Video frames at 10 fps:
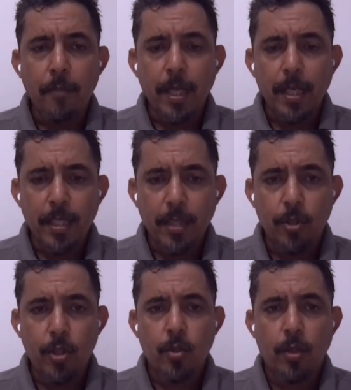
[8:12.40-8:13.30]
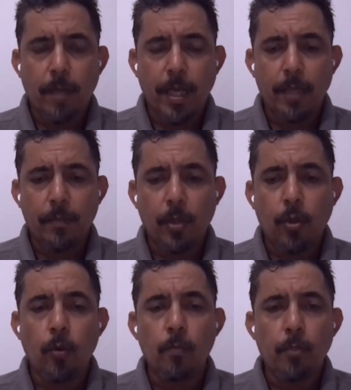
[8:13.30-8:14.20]
بان التوسع المغربي
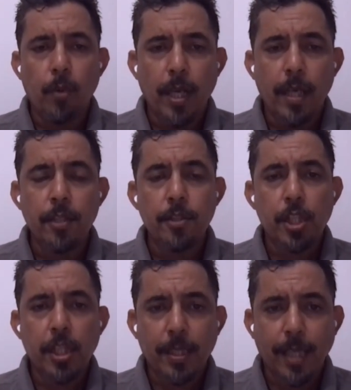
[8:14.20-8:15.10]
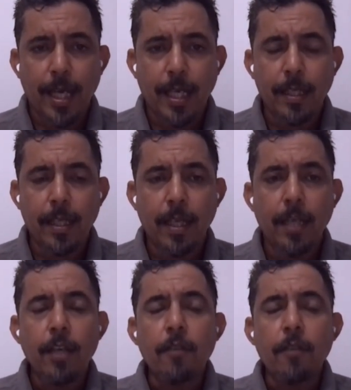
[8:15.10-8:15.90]
قنبله انشطاريه